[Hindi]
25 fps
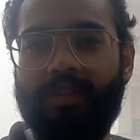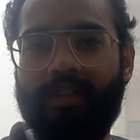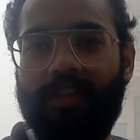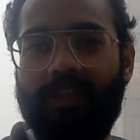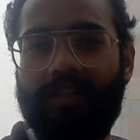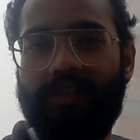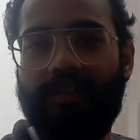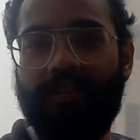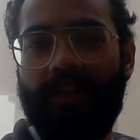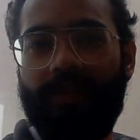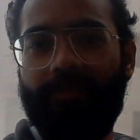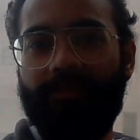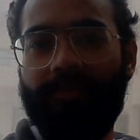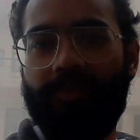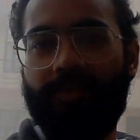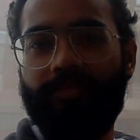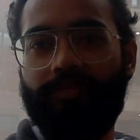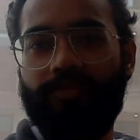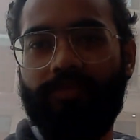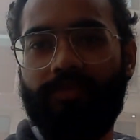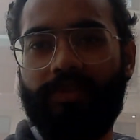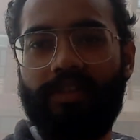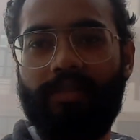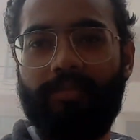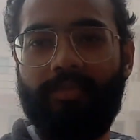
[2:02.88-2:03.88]
ये सामने
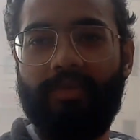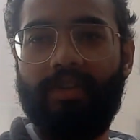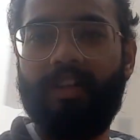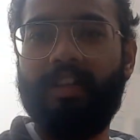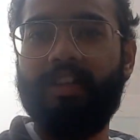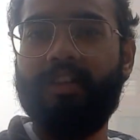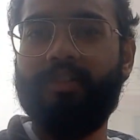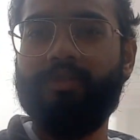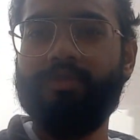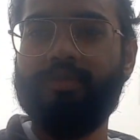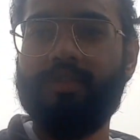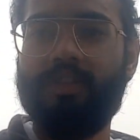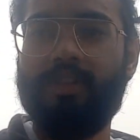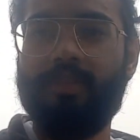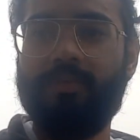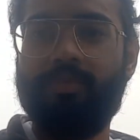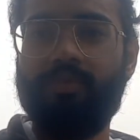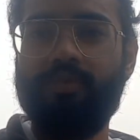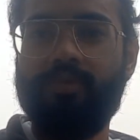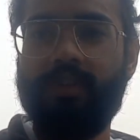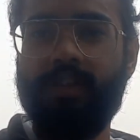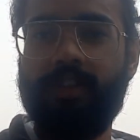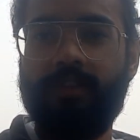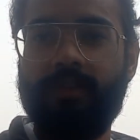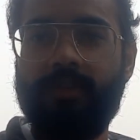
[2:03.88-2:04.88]
पूरे ये बिल्डिंग है उस तरफ
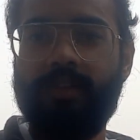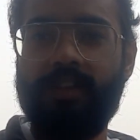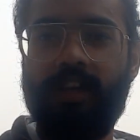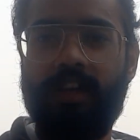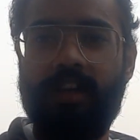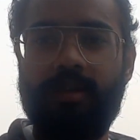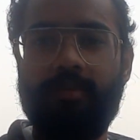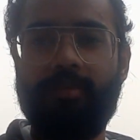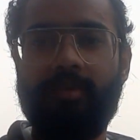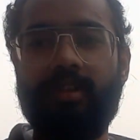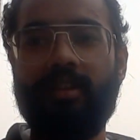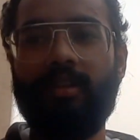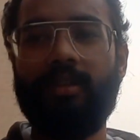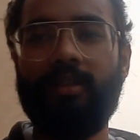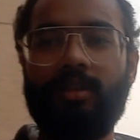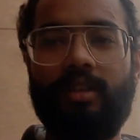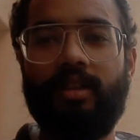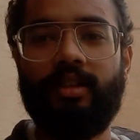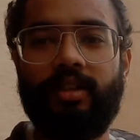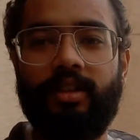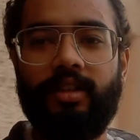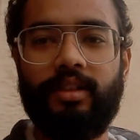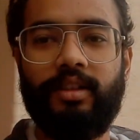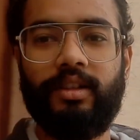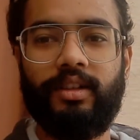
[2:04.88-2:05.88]
पूरा यहाँ पर
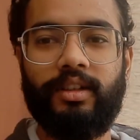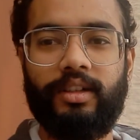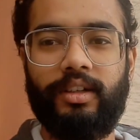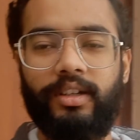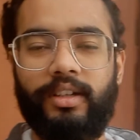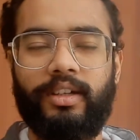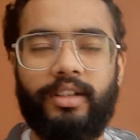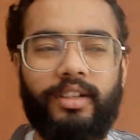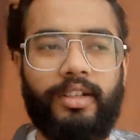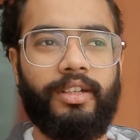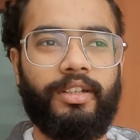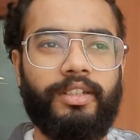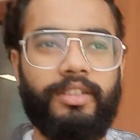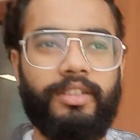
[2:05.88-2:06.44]
आ,